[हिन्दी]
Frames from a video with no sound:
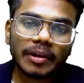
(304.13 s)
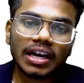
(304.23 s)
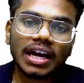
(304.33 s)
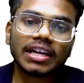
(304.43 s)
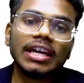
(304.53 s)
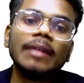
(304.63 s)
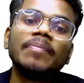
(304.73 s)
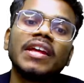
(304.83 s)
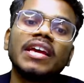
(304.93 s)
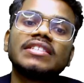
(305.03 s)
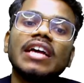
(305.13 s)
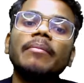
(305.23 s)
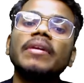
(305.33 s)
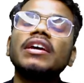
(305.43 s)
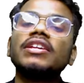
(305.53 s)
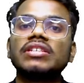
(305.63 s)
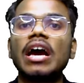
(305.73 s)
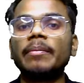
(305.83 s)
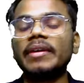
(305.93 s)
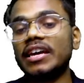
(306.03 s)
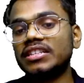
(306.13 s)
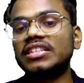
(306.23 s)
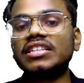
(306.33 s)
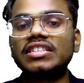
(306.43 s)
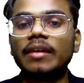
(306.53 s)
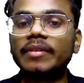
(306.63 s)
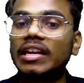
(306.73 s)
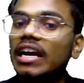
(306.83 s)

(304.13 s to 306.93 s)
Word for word: प्रकार के एग्जाम में जहां पे ये एग्जिट एग्जाम के लिए